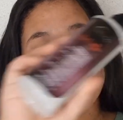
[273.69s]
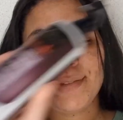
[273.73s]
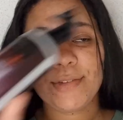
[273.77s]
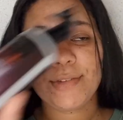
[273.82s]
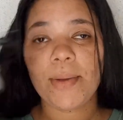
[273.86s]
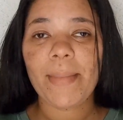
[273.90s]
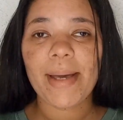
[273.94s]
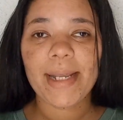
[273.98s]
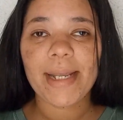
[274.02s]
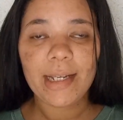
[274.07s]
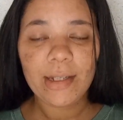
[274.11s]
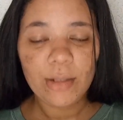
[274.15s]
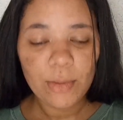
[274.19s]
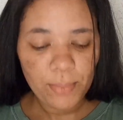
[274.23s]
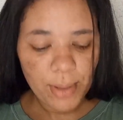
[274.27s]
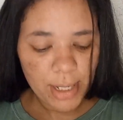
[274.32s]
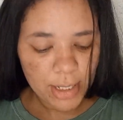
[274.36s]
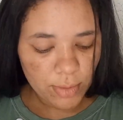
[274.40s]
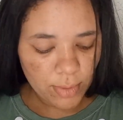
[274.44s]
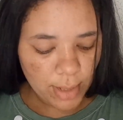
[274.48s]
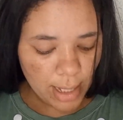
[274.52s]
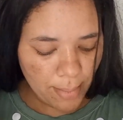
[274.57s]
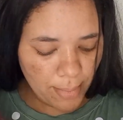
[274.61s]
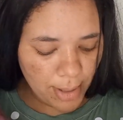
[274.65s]
Tomara que não
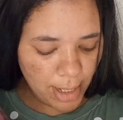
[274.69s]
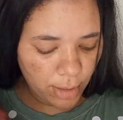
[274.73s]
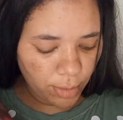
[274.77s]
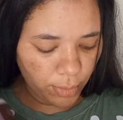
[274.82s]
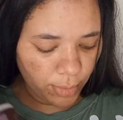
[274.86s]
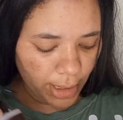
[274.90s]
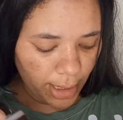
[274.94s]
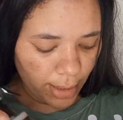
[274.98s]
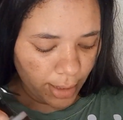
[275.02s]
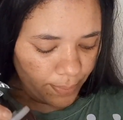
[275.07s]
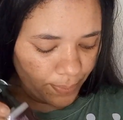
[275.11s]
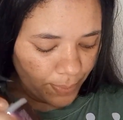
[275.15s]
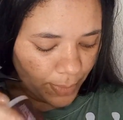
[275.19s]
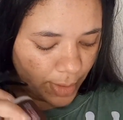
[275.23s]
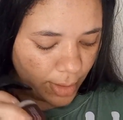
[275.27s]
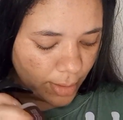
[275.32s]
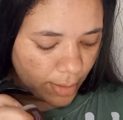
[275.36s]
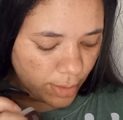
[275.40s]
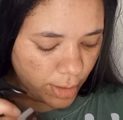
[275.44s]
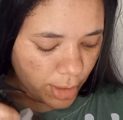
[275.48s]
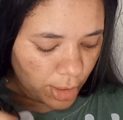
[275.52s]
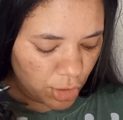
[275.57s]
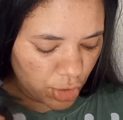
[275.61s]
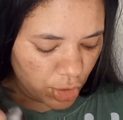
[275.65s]
pese o cabelo, né?
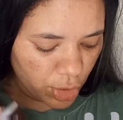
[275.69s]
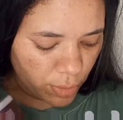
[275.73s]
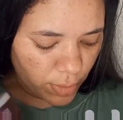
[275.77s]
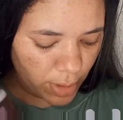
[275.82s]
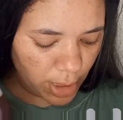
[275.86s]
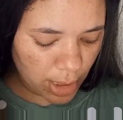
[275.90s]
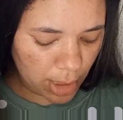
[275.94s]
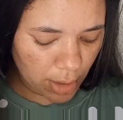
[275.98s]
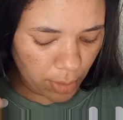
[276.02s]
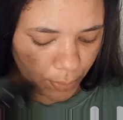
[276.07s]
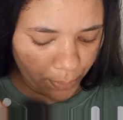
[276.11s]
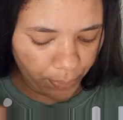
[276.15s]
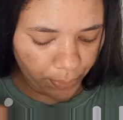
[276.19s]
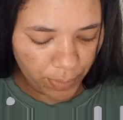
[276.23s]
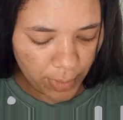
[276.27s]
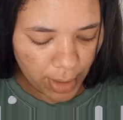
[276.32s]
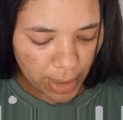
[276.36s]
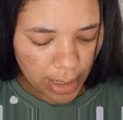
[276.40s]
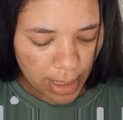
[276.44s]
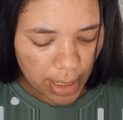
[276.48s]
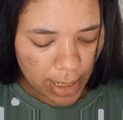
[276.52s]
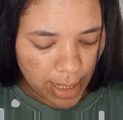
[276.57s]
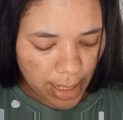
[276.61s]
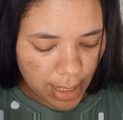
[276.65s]
Acredito que não.
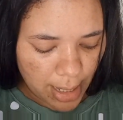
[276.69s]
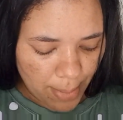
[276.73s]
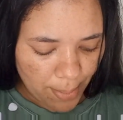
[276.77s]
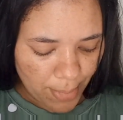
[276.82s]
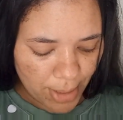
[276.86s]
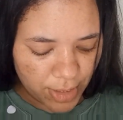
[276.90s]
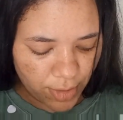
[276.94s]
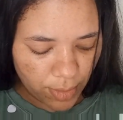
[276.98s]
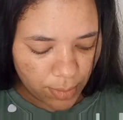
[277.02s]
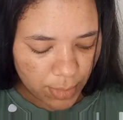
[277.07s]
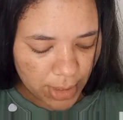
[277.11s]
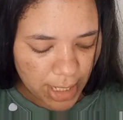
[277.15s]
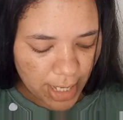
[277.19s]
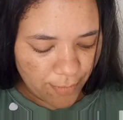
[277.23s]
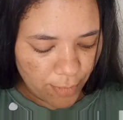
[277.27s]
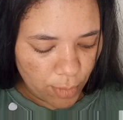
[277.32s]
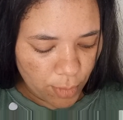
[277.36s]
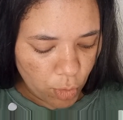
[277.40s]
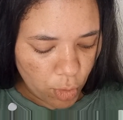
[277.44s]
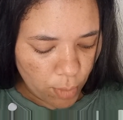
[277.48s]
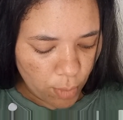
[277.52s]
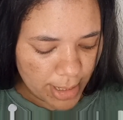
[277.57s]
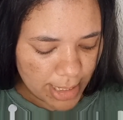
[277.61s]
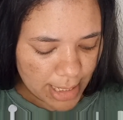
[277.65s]
Mas vamos lá,
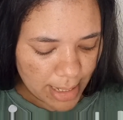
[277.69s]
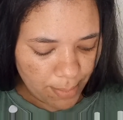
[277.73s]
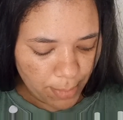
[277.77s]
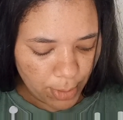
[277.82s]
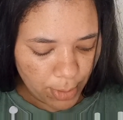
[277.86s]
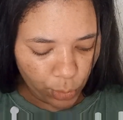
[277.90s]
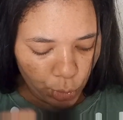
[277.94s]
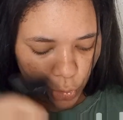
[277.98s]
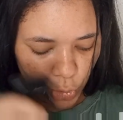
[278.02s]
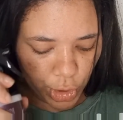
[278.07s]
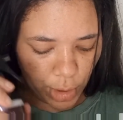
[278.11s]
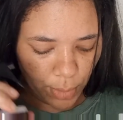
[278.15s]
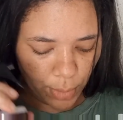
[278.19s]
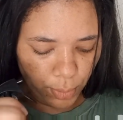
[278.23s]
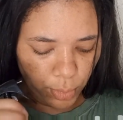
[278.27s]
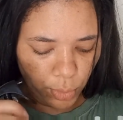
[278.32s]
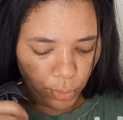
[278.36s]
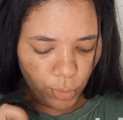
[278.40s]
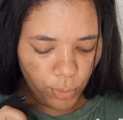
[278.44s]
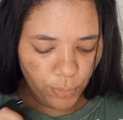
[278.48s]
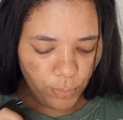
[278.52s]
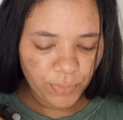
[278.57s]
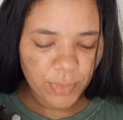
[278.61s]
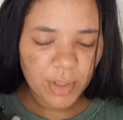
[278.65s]
vamos começar pelo
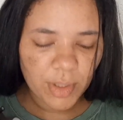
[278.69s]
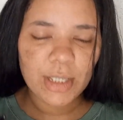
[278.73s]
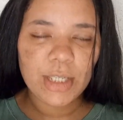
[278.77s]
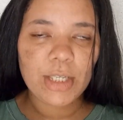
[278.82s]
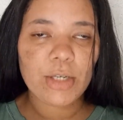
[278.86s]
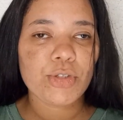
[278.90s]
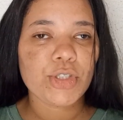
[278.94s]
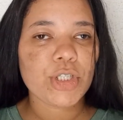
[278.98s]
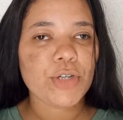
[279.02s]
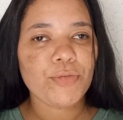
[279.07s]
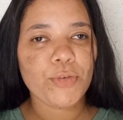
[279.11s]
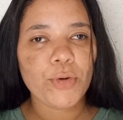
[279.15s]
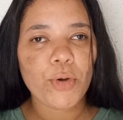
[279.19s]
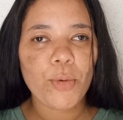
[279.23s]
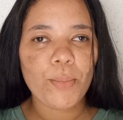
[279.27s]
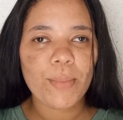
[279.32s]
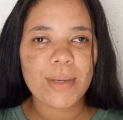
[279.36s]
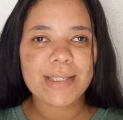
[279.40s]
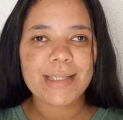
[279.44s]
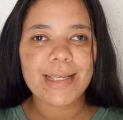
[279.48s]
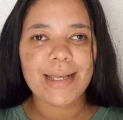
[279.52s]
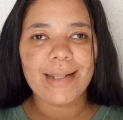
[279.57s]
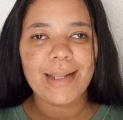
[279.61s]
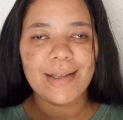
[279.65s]
shampoo. E eu já vou
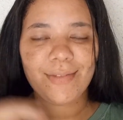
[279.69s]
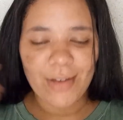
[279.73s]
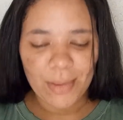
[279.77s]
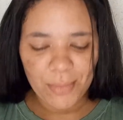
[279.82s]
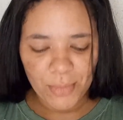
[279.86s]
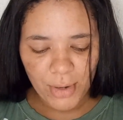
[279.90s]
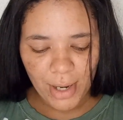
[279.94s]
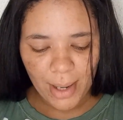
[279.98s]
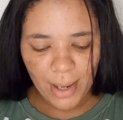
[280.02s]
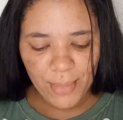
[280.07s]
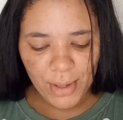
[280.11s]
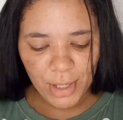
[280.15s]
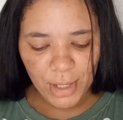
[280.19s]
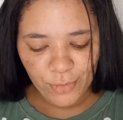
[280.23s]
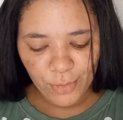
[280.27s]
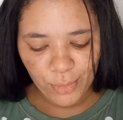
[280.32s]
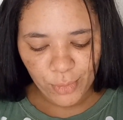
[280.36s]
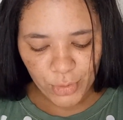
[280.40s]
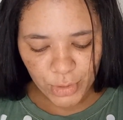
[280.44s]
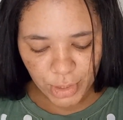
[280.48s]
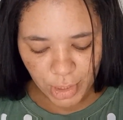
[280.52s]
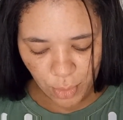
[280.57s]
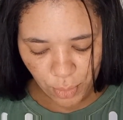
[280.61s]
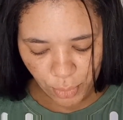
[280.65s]
começar a lavar meu cabelo e vou
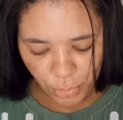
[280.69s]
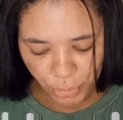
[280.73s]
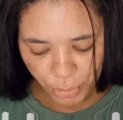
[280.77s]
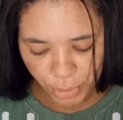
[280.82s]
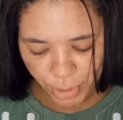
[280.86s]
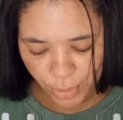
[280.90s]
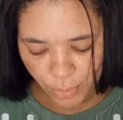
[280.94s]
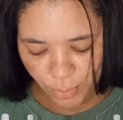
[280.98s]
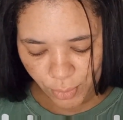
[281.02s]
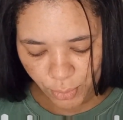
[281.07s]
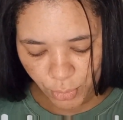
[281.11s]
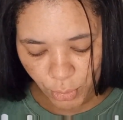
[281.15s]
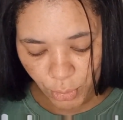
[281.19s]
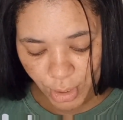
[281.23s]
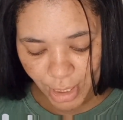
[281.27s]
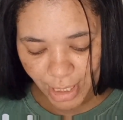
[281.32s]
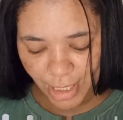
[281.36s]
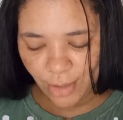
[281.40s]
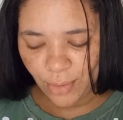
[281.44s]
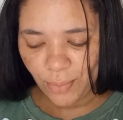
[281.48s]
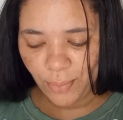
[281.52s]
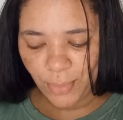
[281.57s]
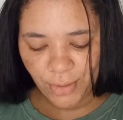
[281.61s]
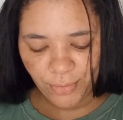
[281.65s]
mostrar um, um
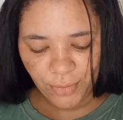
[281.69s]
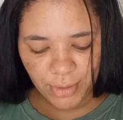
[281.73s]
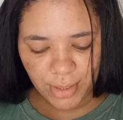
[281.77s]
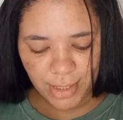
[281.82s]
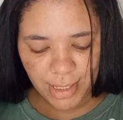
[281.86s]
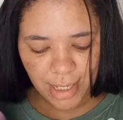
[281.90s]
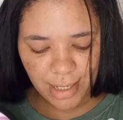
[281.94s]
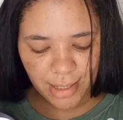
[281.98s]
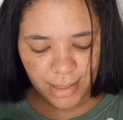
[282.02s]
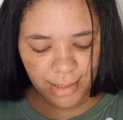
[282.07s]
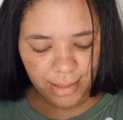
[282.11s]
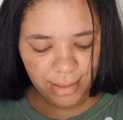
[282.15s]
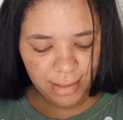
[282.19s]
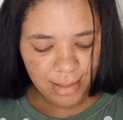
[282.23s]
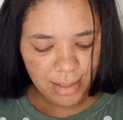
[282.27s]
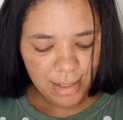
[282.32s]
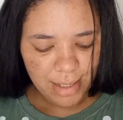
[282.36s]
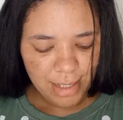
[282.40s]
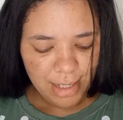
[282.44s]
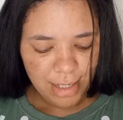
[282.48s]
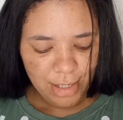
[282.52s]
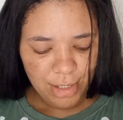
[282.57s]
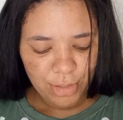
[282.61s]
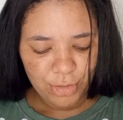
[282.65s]
pouquinho pra vocês
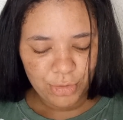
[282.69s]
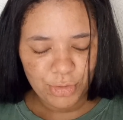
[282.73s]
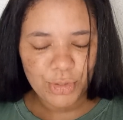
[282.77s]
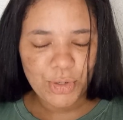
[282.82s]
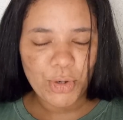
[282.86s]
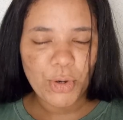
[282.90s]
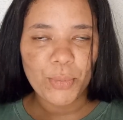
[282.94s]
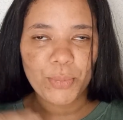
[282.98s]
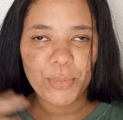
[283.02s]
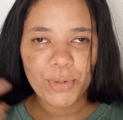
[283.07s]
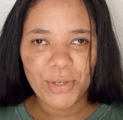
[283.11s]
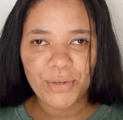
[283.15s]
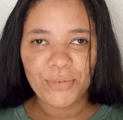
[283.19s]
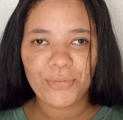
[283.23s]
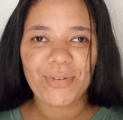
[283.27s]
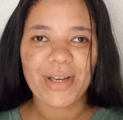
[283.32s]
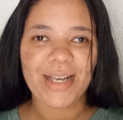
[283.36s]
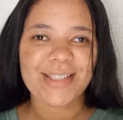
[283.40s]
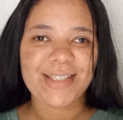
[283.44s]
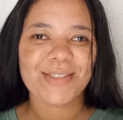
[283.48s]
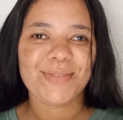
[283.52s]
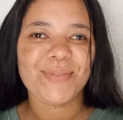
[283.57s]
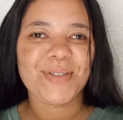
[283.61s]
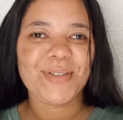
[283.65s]
de como que eu
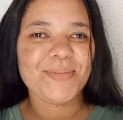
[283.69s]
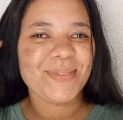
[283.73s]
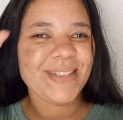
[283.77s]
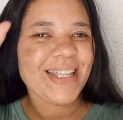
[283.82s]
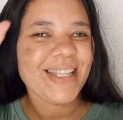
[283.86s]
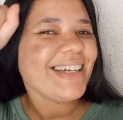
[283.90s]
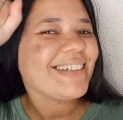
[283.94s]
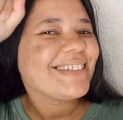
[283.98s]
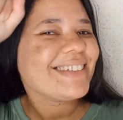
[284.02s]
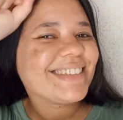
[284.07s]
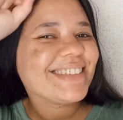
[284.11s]
faço. Vamos lá.